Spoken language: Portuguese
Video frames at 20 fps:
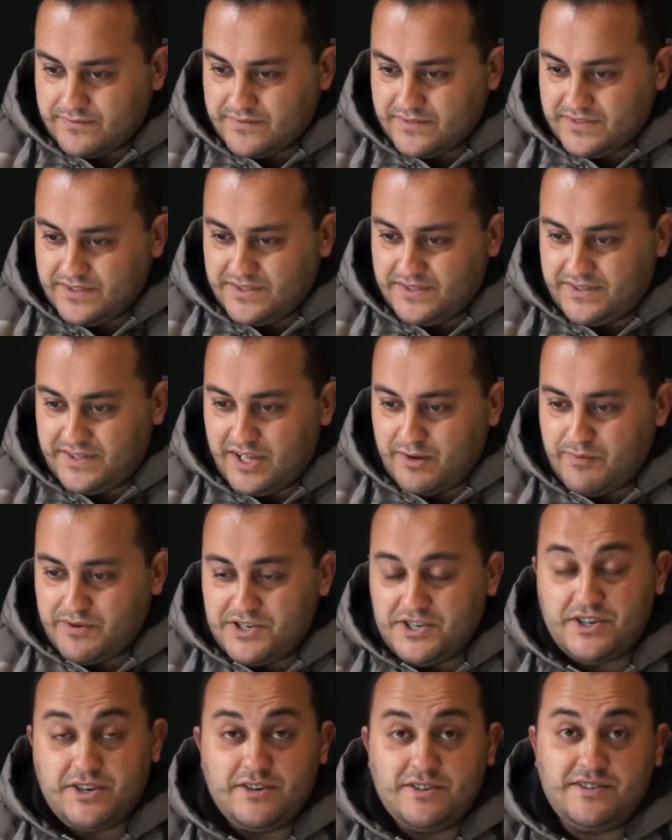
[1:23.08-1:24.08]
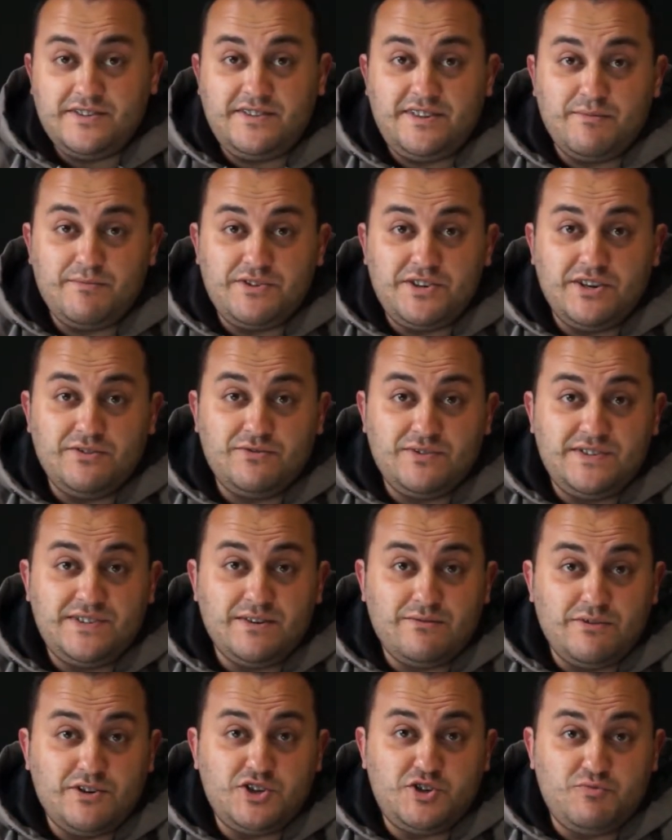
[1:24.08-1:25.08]
Sistema de, sistema de
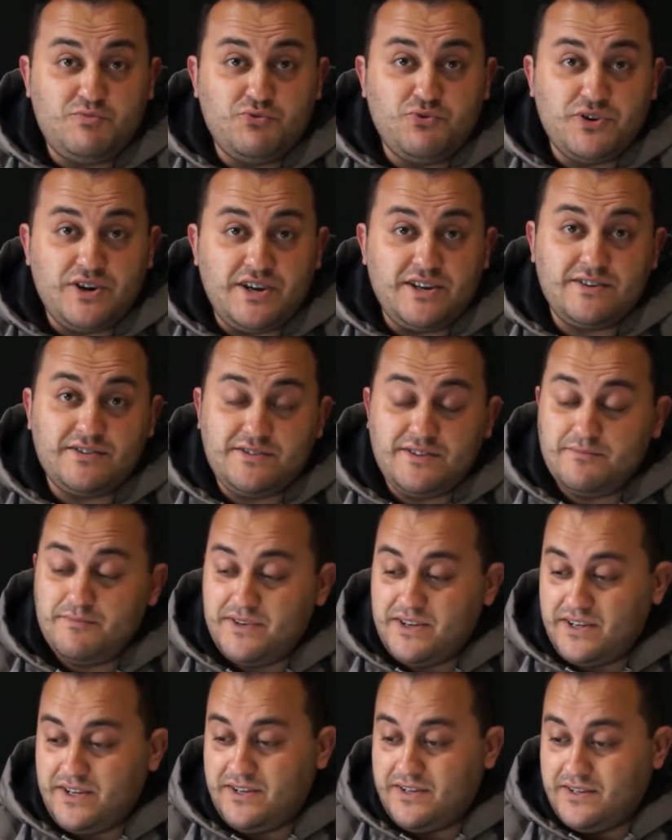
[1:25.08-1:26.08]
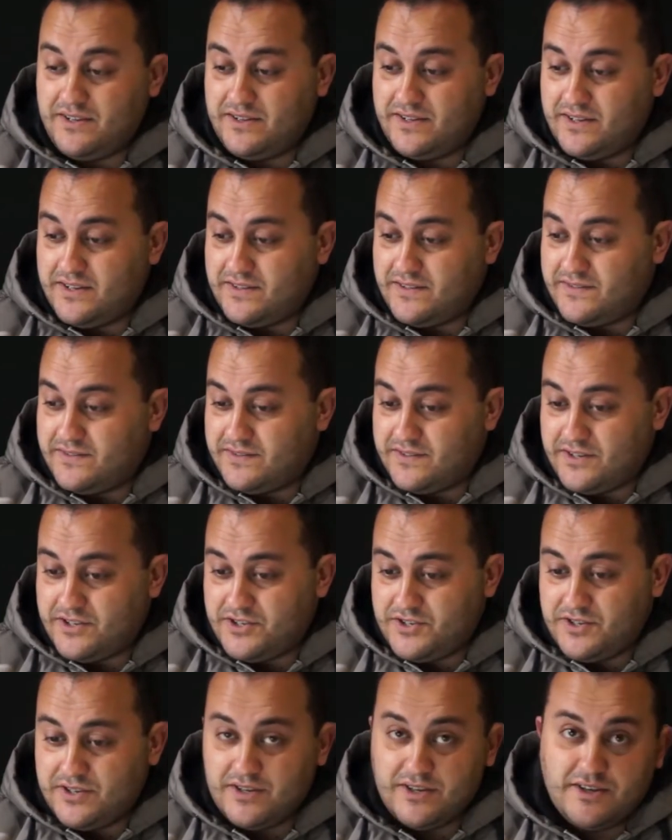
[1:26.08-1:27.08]
redução antipoeira, isso é bem
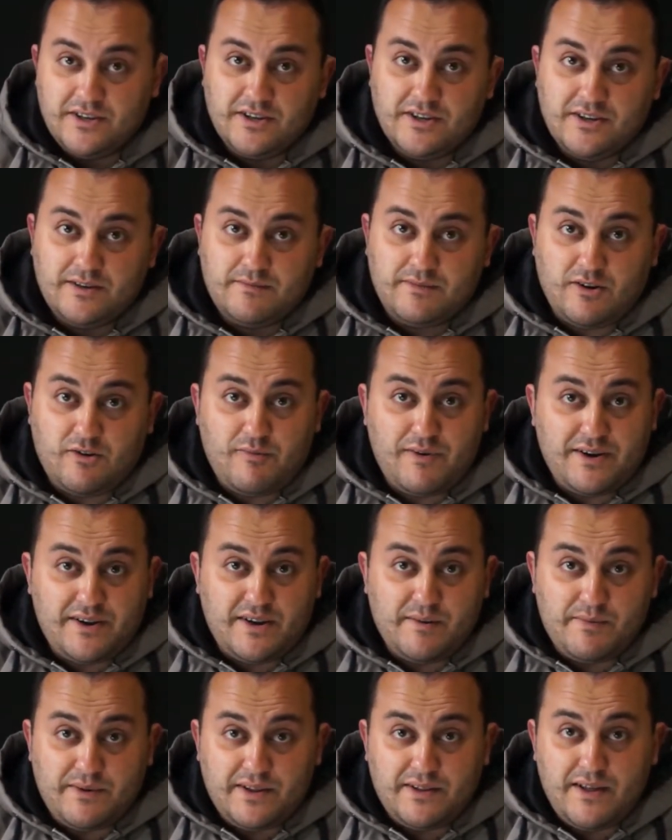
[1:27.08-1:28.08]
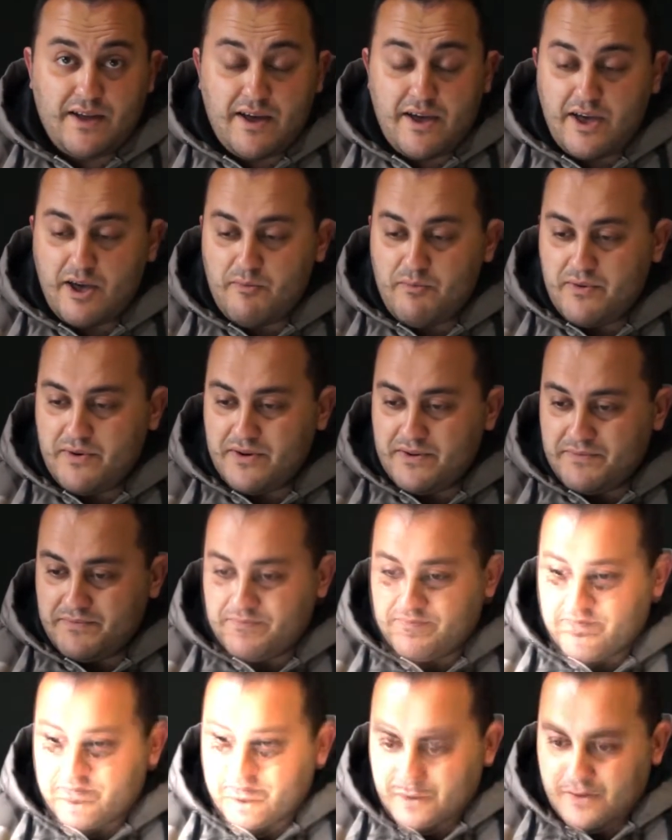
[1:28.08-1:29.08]
interessante para uma câmera da época.
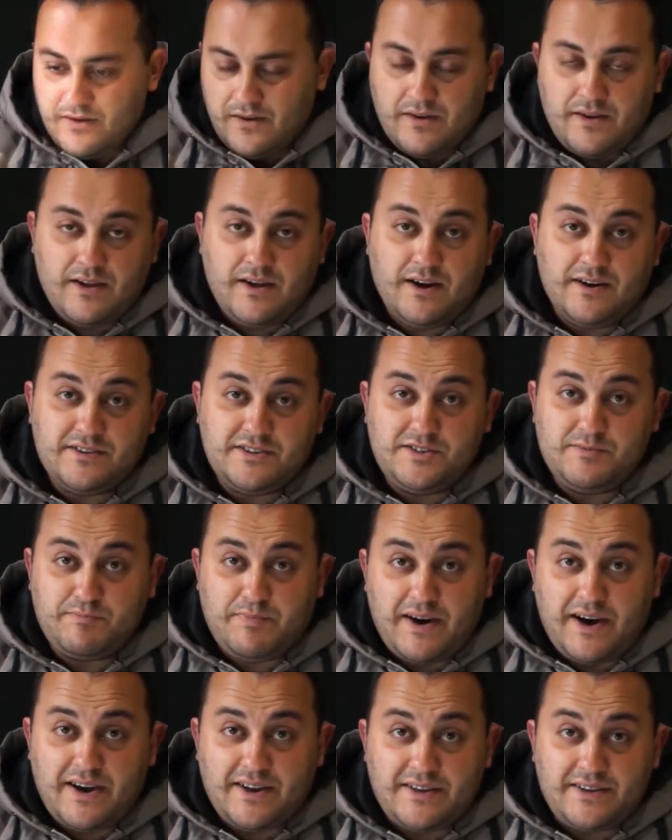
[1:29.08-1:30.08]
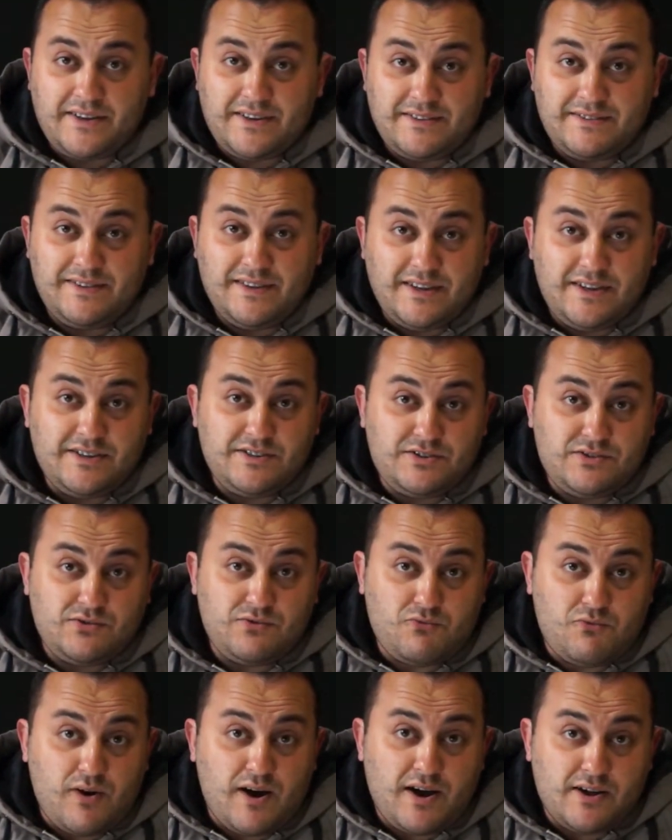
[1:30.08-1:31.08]
Ela dispara em 3
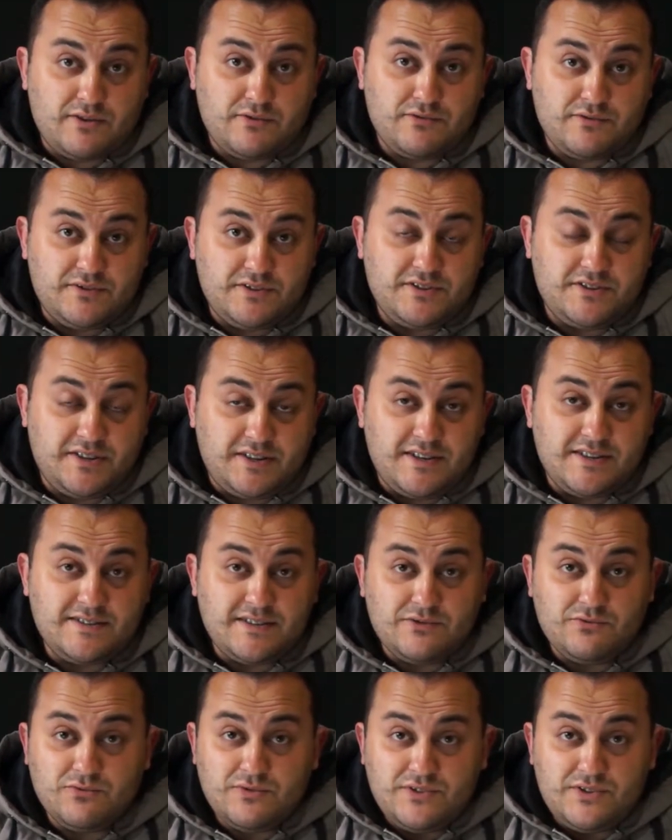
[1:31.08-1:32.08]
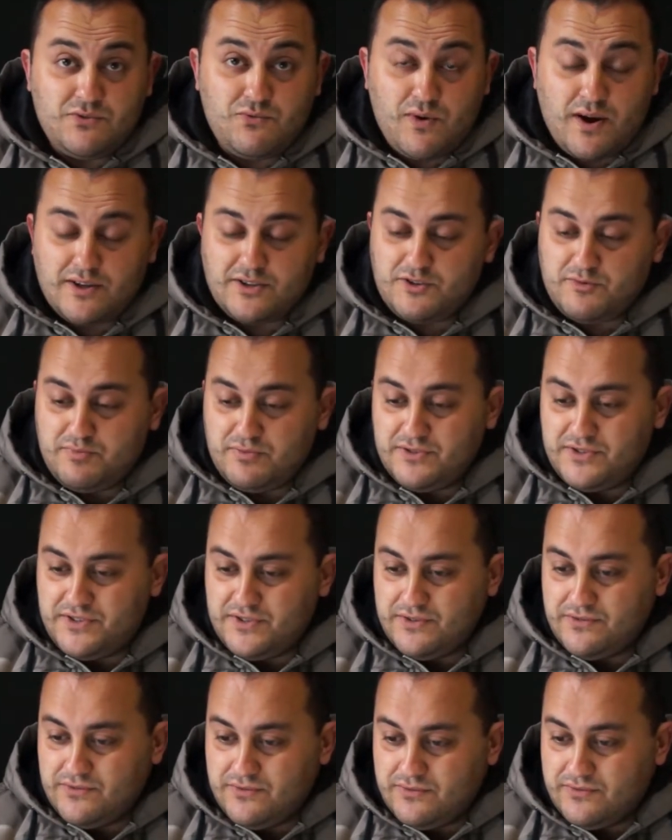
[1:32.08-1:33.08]
quadros, de 3 a 12 quadros por
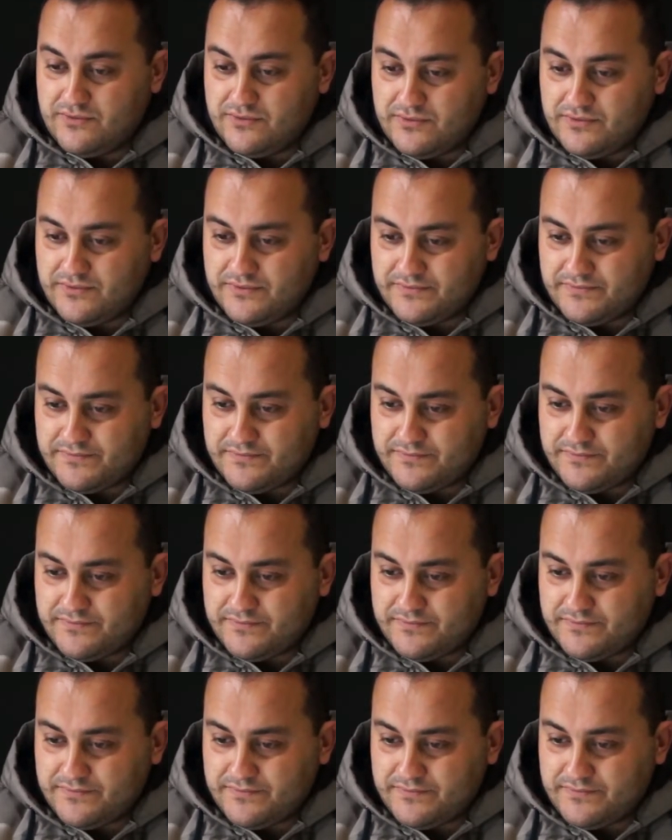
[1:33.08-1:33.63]
segundo.